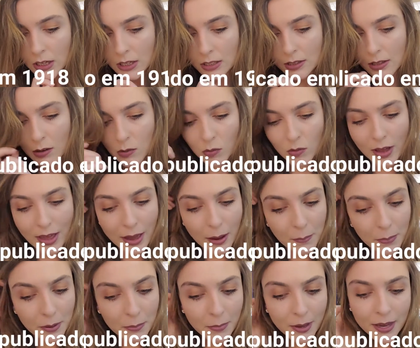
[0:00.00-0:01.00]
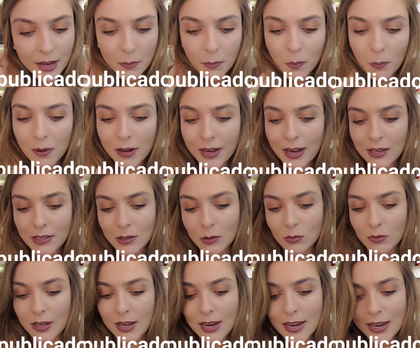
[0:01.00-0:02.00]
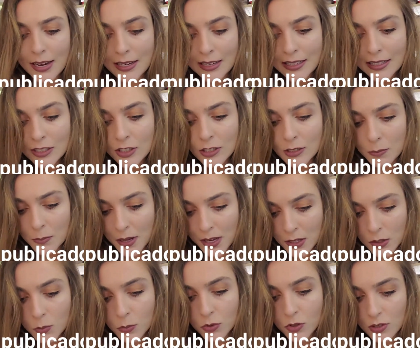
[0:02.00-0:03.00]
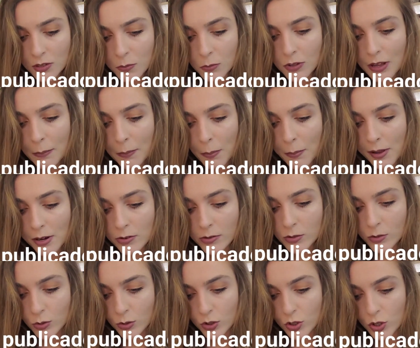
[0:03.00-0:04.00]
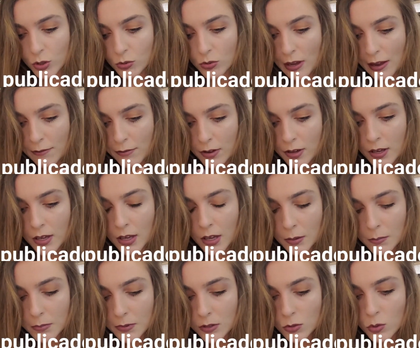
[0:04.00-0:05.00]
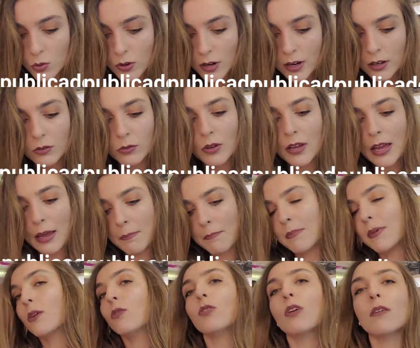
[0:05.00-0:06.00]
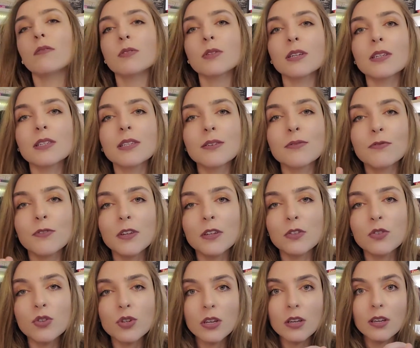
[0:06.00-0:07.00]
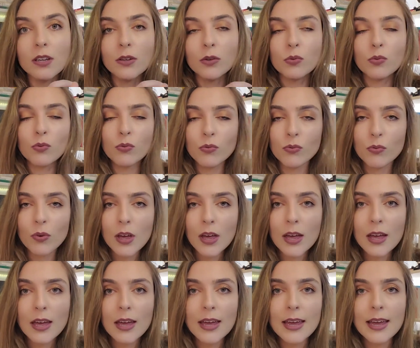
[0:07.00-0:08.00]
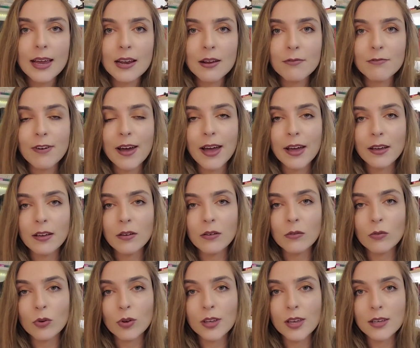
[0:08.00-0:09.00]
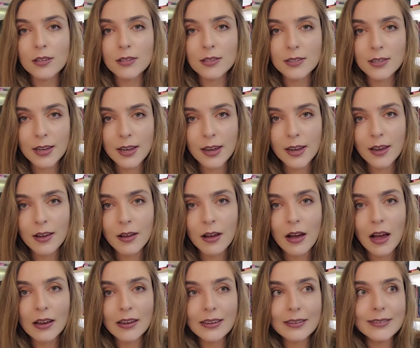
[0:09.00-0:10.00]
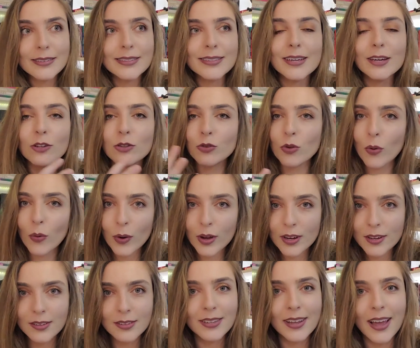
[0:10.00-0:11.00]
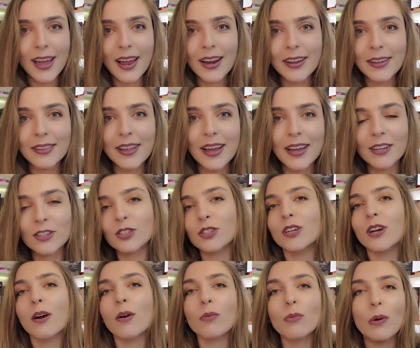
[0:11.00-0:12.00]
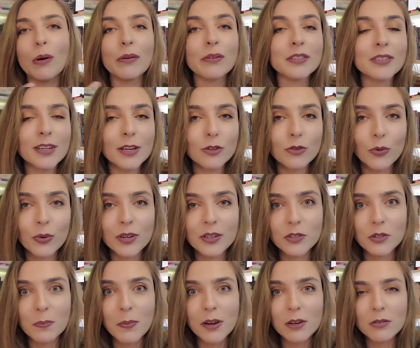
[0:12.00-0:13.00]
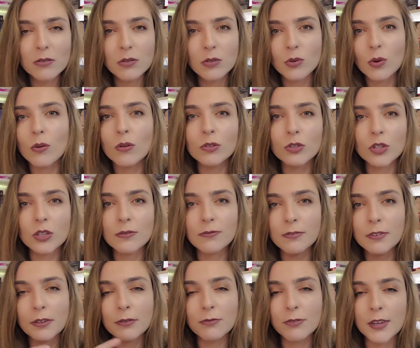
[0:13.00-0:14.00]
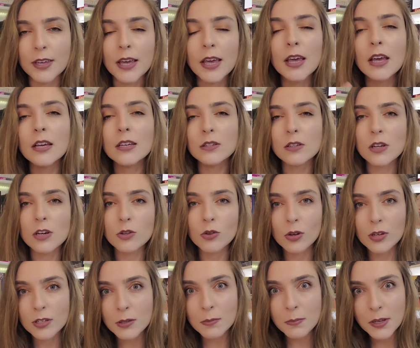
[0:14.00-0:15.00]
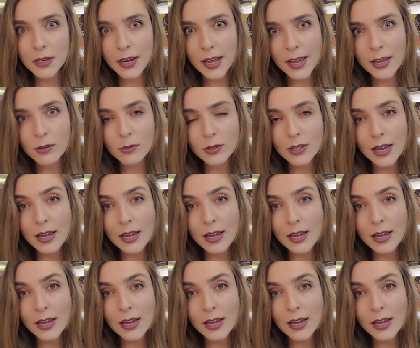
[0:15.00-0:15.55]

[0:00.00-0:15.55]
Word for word: Então, é a primeira publicação dele, antes mesmo de se mudar para Belo Horizonte. Eu estava misturando. Em 1921, ele vai conhecer escritores, né, ali da região, escritores de Belo Horizonte, enfim, escritores mineiros,